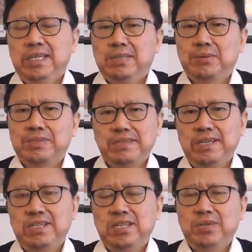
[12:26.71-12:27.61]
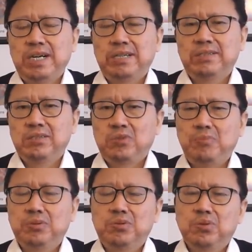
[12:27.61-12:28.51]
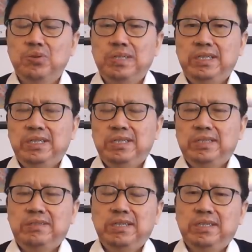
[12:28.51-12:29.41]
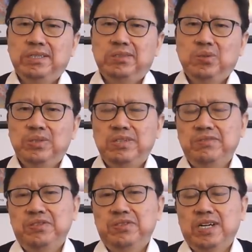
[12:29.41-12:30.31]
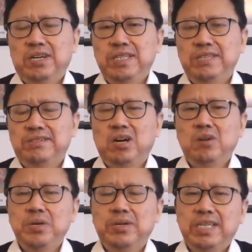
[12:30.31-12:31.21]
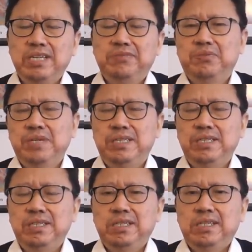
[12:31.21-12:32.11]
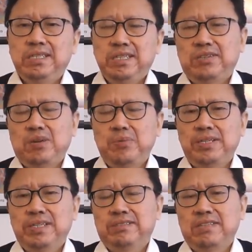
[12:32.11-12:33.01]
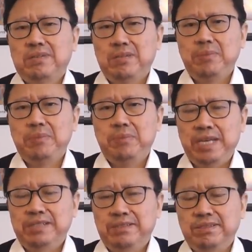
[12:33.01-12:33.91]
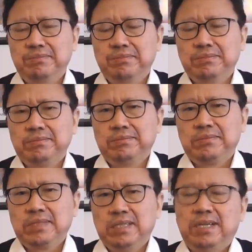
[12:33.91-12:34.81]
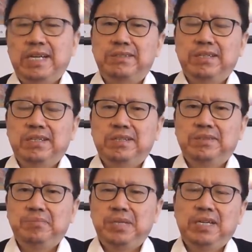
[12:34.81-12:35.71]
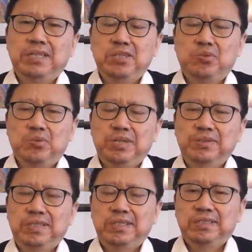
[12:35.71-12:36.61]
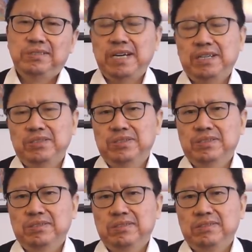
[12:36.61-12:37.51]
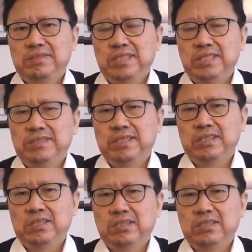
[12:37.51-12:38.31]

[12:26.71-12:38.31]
那么在这样的情况下，川普说过，这个中国政府就是靠印钞票来应付危机，印钞票一个是让人民币贬值，啊，来这个平衡进出口，再一个就是替这个